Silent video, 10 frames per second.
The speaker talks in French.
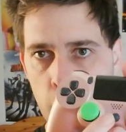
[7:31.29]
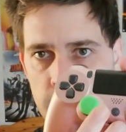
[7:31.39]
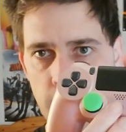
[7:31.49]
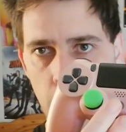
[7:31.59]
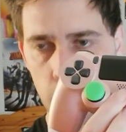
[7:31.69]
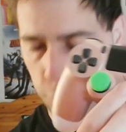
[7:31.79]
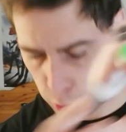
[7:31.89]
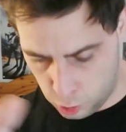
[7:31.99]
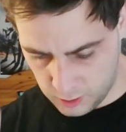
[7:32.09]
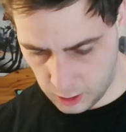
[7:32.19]
Start
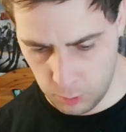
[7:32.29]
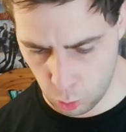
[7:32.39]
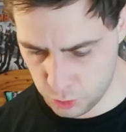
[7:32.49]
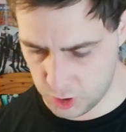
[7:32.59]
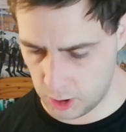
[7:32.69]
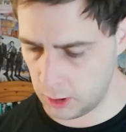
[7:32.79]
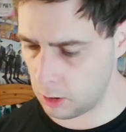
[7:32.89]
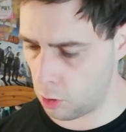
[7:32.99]
fonctionne très bien aussi.